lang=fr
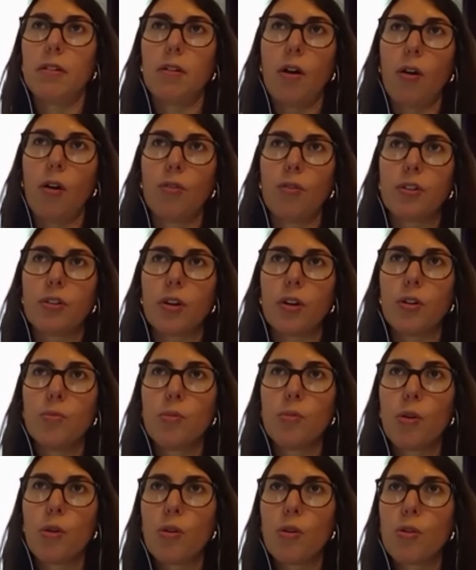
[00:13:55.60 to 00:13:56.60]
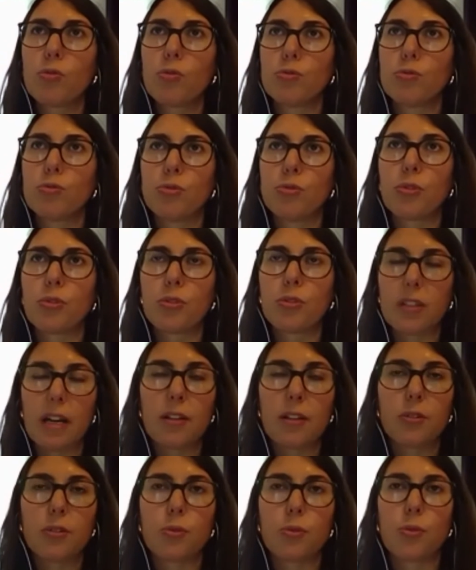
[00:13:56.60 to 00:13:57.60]
environnement ou
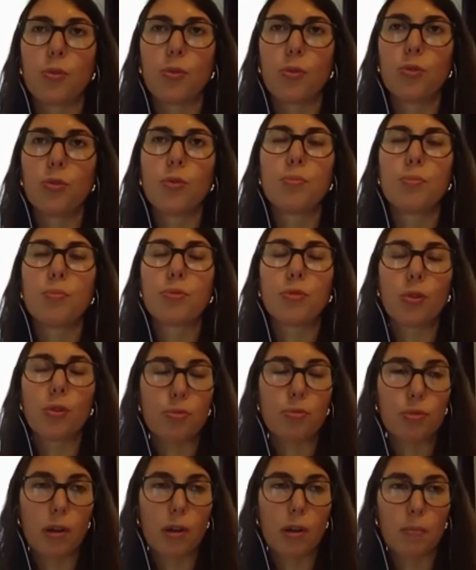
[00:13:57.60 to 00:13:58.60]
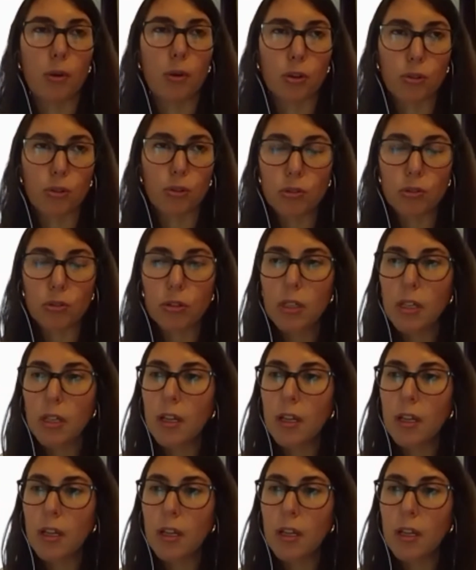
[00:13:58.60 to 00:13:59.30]
social sont de plus en plus importants,